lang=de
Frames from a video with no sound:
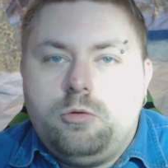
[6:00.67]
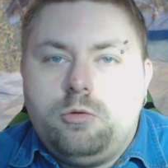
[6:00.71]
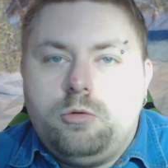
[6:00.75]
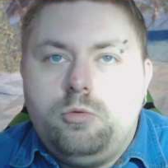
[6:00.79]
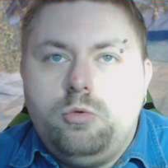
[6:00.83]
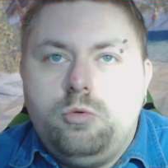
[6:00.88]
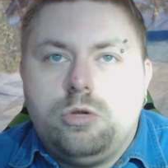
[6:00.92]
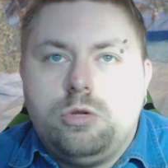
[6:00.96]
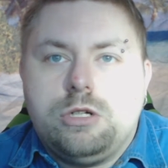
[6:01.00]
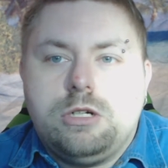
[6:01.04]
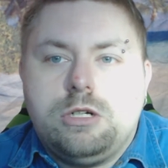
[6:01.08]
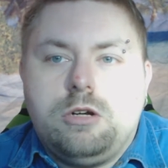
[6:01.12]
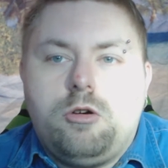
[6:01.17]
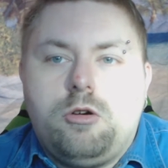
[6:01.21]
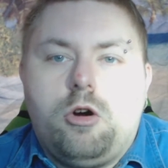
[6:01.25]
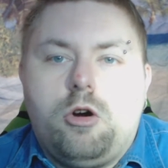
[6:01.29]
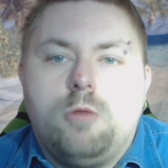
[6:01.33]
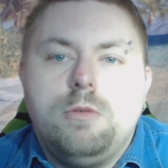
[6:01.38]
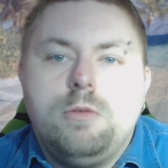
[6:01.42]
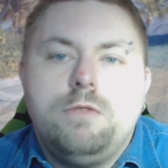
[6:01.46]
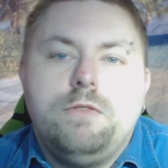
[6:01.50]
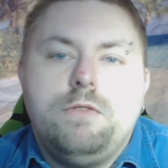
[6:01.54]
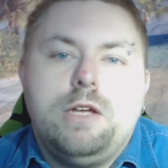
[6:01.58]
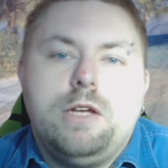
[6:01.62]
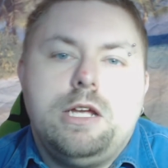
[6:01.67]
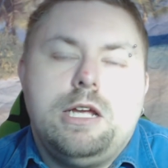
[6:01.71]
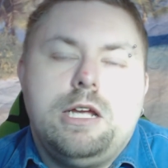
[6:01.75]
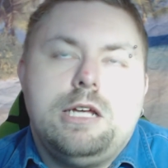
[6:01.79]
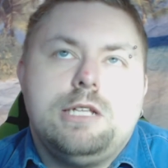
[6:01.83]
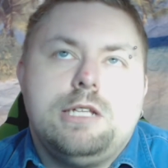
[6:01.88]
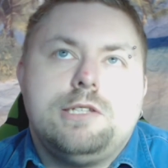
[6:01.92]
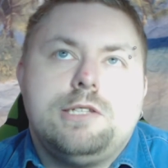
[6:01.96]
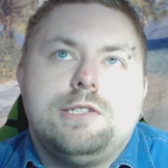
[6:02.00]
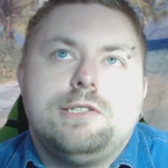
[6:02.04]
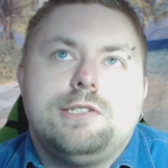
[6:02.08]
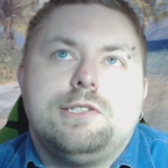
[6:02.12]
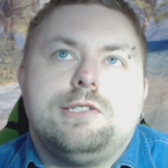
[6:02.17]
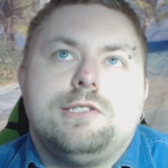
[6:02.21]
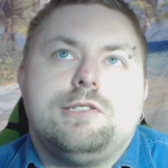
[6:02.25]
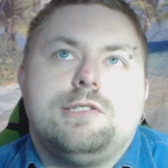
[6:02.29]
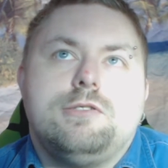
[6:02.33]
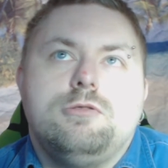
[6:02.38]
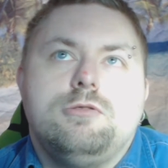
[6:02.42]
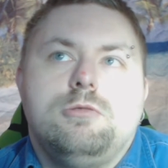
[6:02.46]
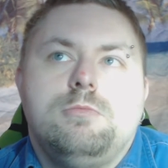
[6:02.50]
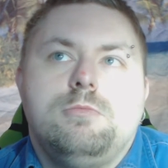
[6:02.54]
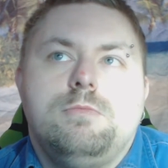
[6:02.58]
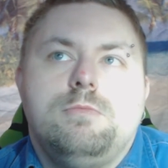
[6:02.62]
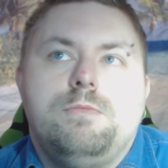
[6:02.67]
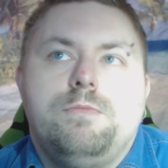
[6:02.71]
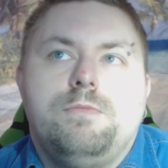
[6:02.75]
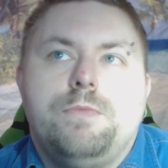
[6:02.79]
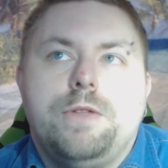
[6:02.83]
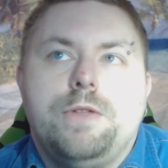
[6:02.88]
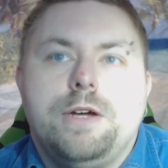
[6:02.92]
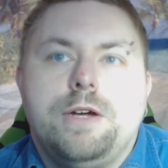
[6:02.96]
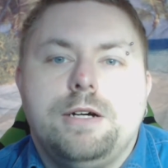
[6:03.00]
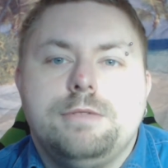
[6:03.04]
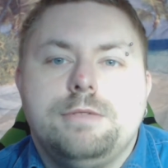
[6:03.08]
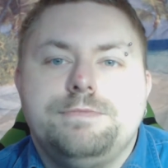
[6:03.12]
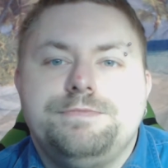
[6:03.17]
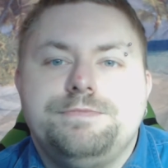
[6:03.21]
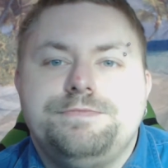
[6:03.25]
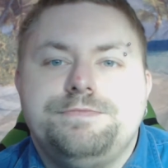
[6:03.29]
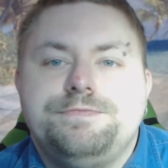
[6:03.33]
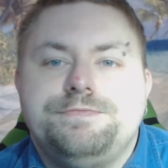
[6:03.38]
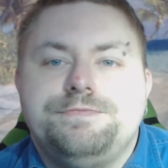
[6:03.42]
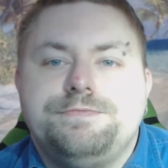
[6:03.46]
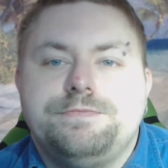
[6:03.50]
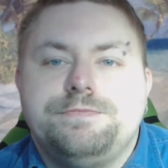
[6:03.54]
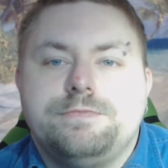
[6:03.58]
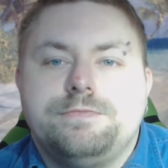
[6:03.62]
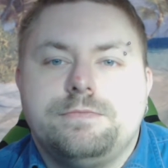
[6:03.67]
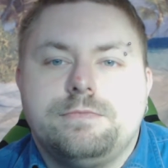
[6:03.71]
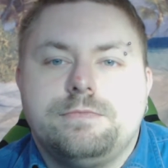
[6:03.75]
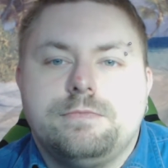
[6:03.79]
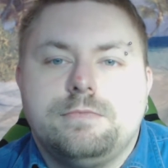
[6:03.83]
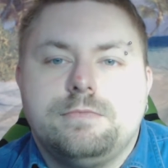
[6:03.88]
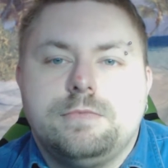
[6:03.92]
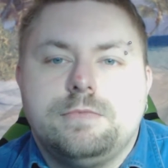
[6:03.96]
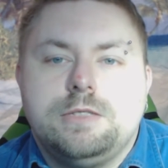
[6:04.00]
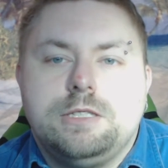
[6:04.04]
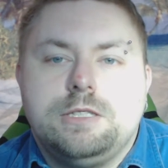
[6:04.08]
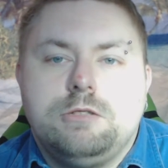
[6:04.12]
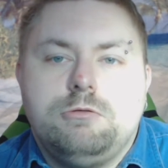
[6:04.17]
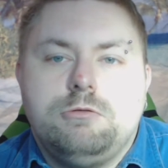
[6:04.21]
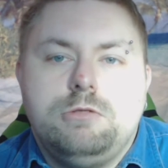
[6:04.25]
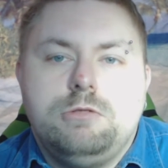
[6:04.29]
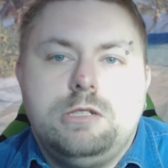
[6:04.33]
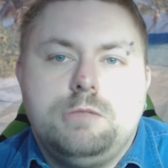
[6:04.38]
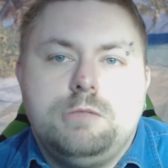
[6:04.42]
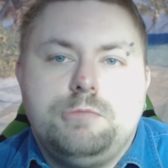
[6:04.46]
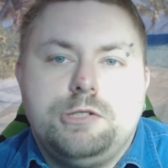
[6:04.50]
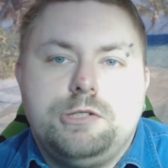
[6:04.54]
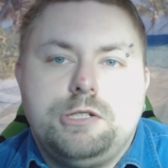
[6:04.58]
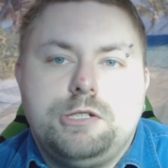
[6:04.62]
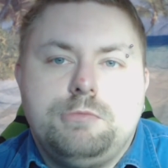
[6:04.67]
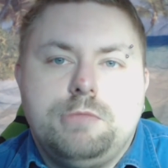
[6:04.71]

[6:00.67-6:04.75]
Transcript: Gut, kommen wir jetzt zum... Ähm, Sekunde, dann muss